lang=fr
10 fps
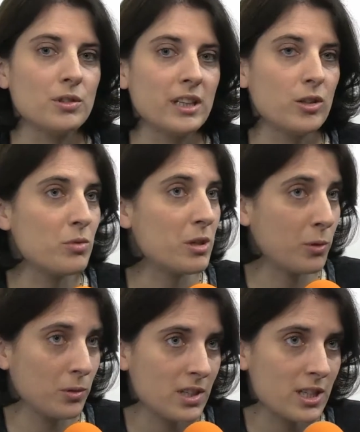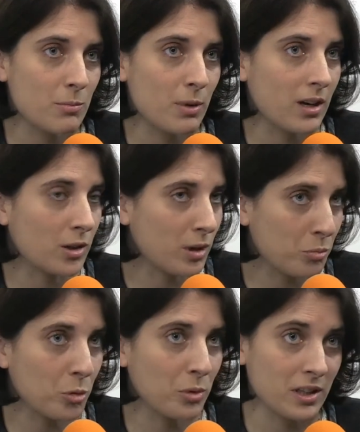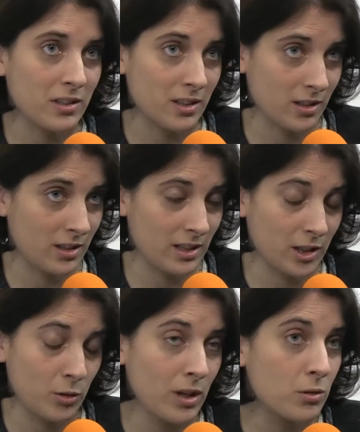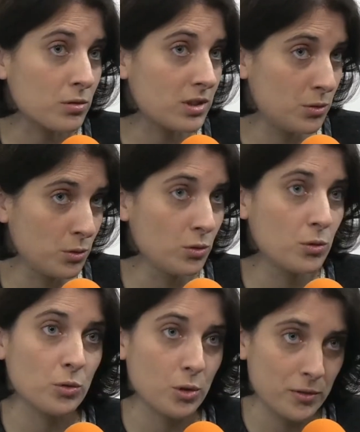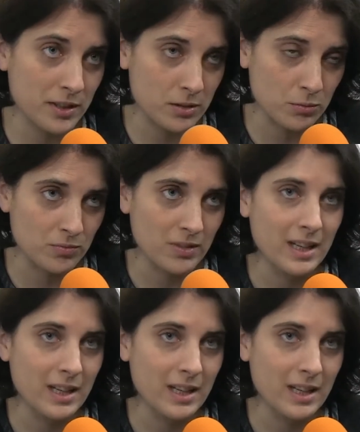d'un objet protégé par un droit de propriété intellectuelle constitue une contrefaçon.